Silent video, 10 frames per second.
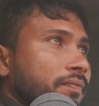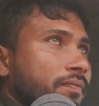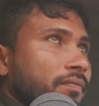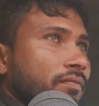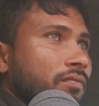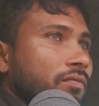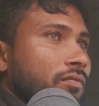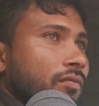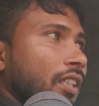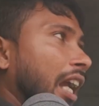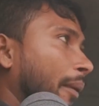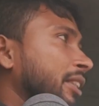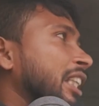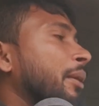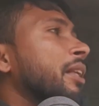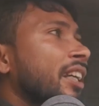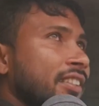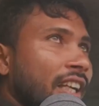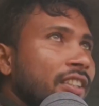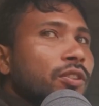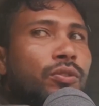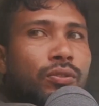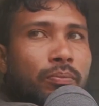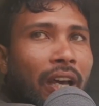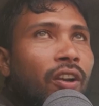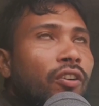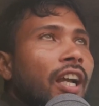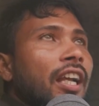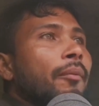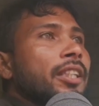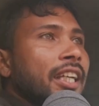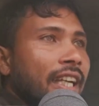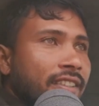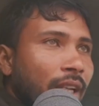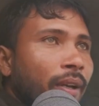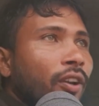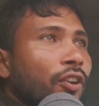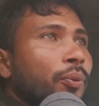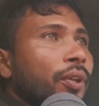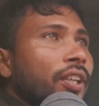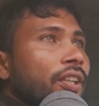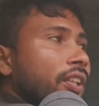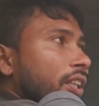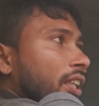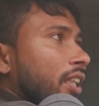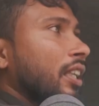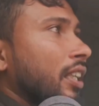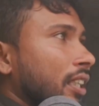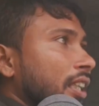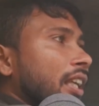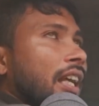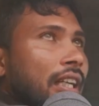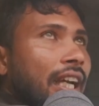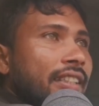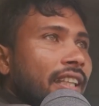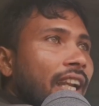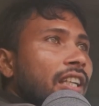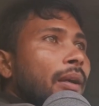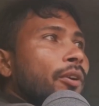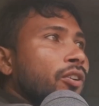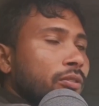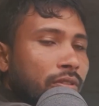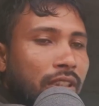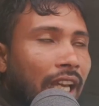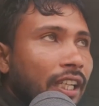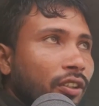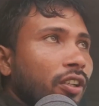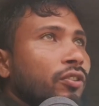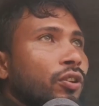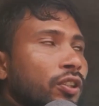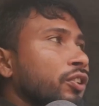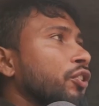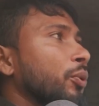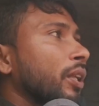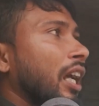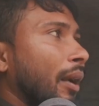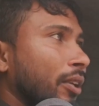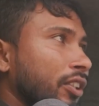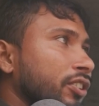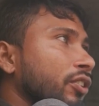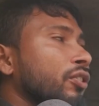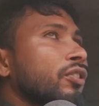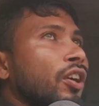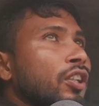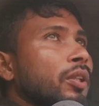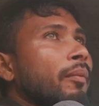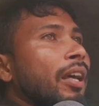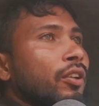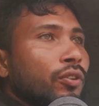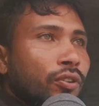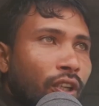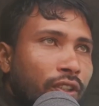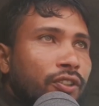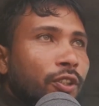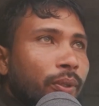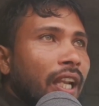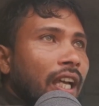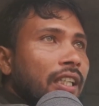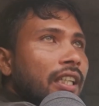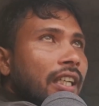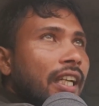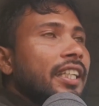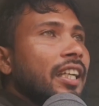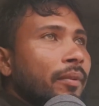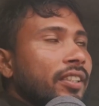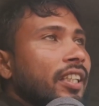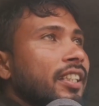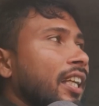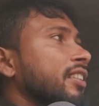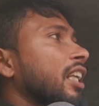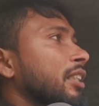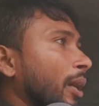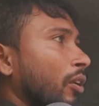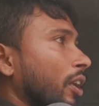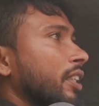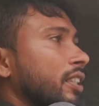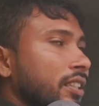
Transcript: আপনাদের দাবি কি আমাদের দাবি রাস্তাটা যে ভালো হয় আমাদের গাড়ি চালা ভালো হইবে হ্যাঁ গাড়ি চালাইলে আমার গাড়ির কোনো ক্ষয়ক্ষতি হইবে না আমাদের নিজের কোনো ক্ষয়ক্ষতি না মালের কোনো ক্ষয়ক্ষতি হইবে না এটি আমরা চাই যে রাস্তাটা যে ভালো হয়